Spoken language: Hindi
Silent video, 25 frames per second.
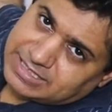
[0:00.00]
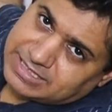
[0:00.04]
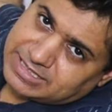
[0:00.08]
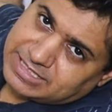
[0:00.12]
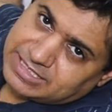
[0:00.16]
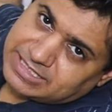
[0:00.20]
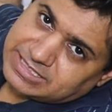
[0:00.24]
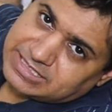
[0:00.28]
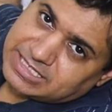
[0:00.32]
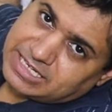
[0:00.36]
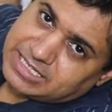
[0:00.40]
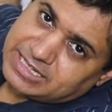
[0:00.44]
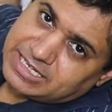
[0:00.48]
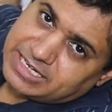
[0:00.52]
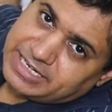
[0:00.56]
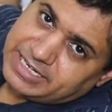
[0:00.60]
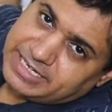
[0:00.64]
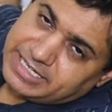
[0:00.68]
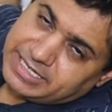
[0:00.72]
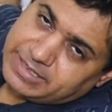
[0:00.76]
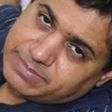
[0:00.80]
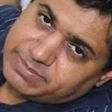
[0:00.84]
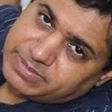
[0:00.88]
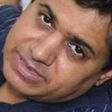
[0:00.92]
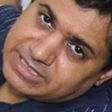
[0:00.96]
सकते हैं ज़्यादा
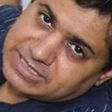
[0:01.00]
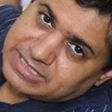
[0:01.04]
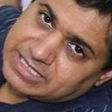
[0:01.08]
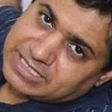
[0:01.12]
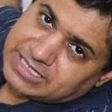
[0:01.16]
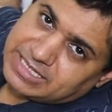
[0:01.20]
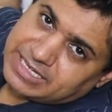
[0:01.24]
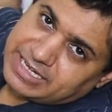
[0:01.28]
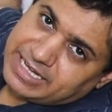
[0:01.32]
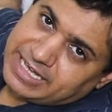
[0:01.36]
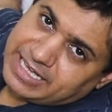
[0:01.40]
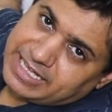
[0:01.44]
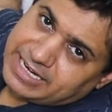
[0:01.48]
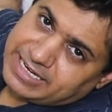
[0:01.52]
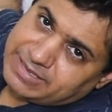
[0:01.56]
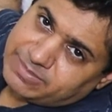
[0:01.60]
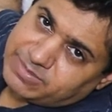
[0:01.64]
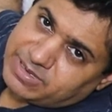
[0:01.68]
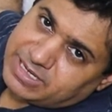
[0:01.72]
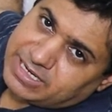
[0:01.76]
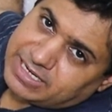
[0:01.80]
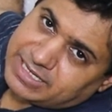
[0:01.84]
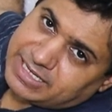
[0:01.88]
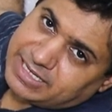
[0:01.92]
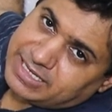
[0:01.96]
डीप या ज़्यादा गहरी
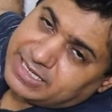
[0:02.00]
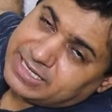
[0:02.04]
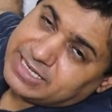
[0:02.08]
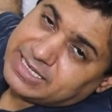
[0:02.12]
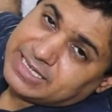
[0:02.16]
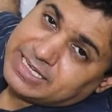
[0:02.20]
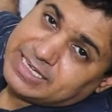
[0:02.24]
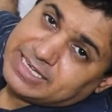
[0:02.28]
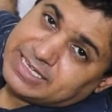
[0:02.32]
मार्किंग